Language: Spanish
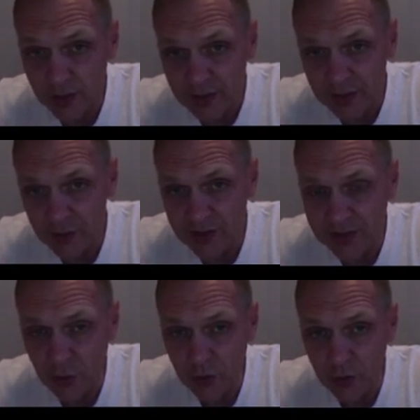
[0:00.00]
Entonces,
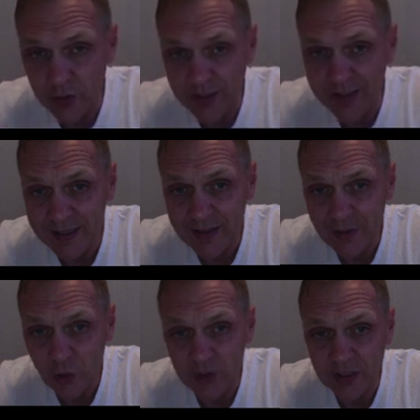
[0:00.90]
yo creo que
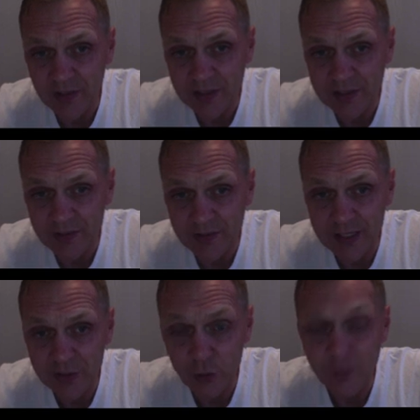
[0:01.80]
otra vez van a
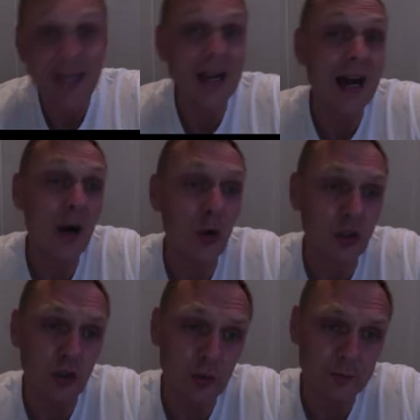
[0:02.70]
subir a
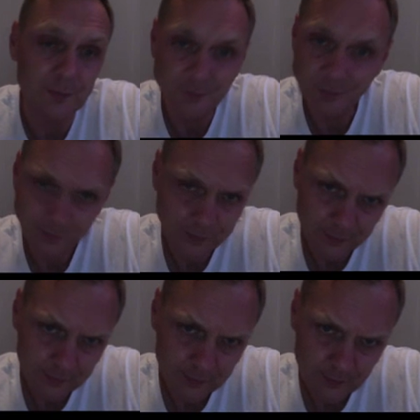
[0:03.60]
8.
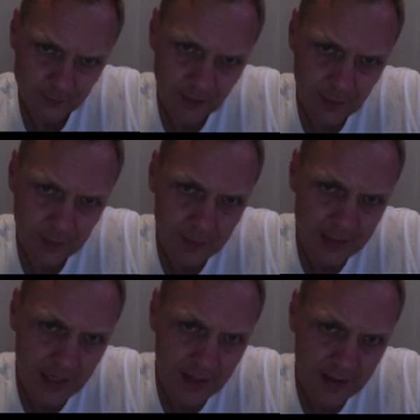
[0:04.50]

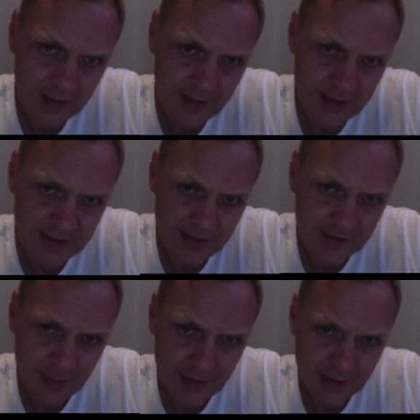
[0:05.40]
Mira este
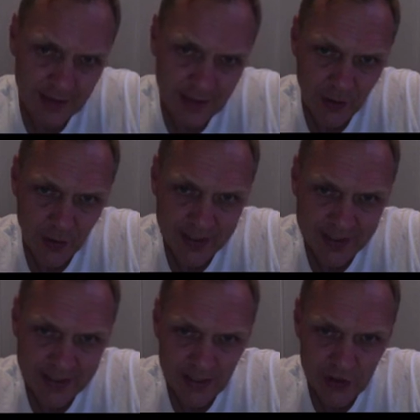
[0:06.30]
tema. Ahora,
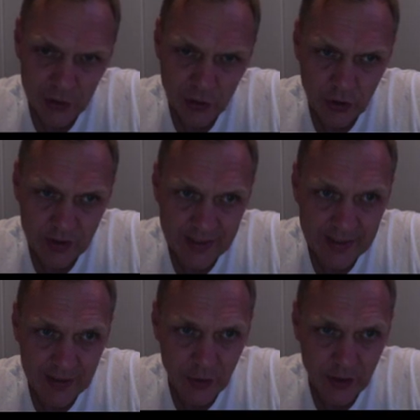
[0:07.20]
¿quiénes son los
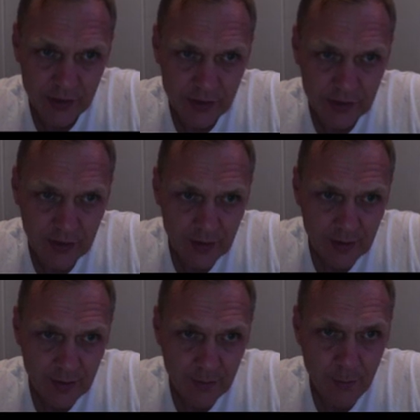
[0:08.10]
ganadores?
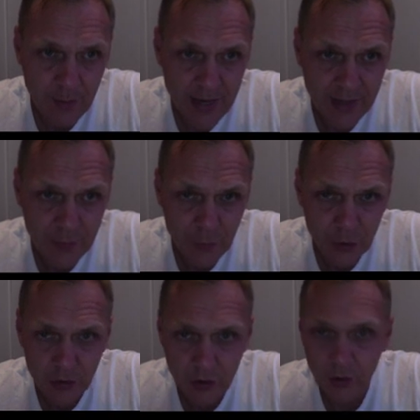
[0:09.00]
Band
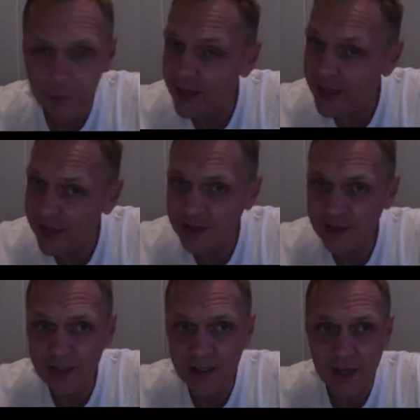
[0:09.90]
Protocol, Band
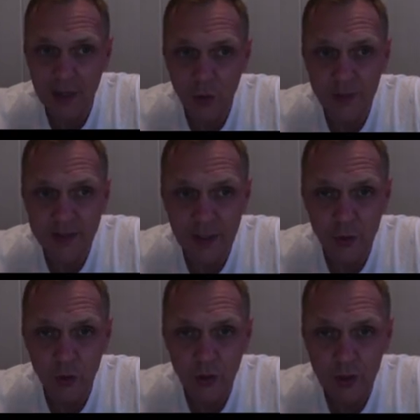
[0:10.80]
sí ha
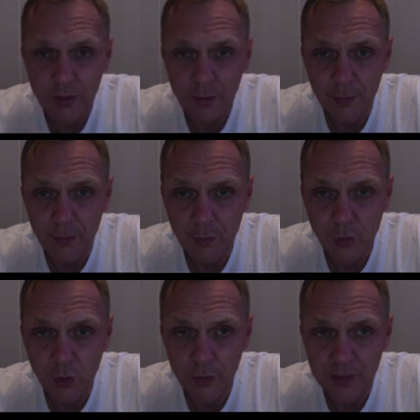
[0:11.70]
aumentado
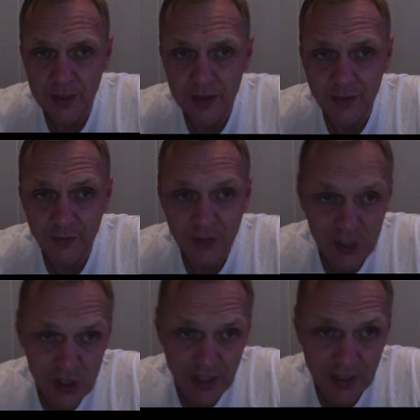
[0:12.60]
muy bien,
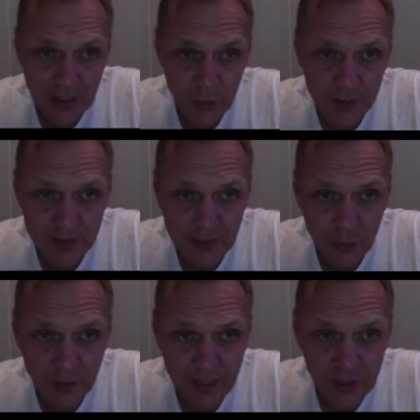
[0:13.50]
VeChain ha
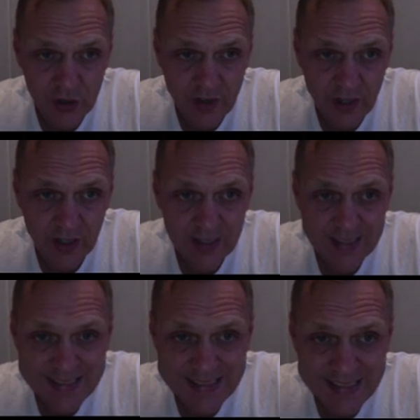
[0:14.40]
aumentado, Edgeware,
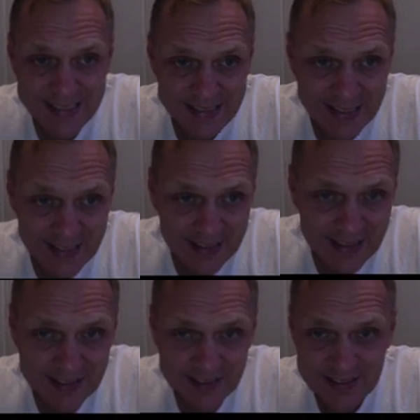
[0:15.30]

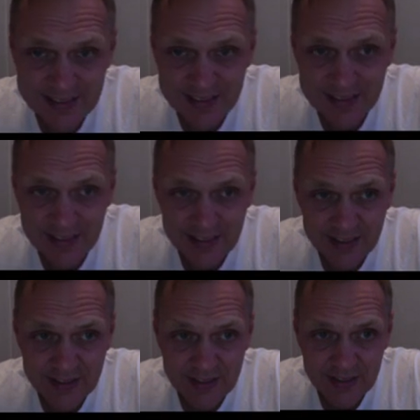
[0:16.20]
Synthetix
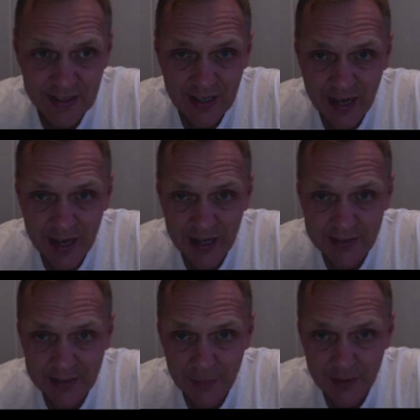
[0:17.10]
Synthetix ha
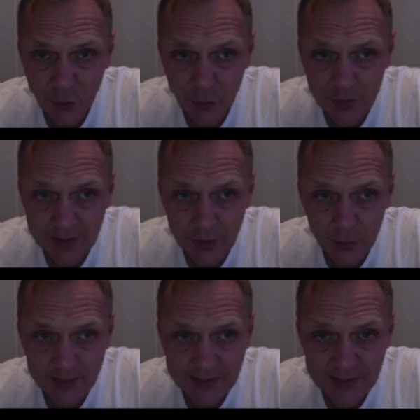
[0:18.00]
también aumentado
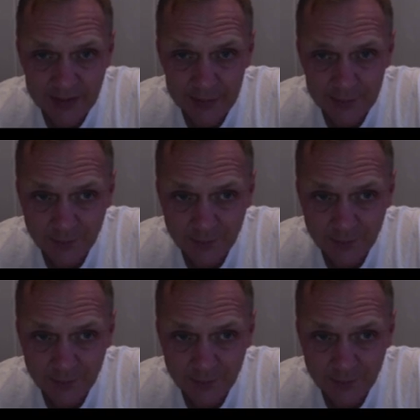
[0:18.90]
bastante.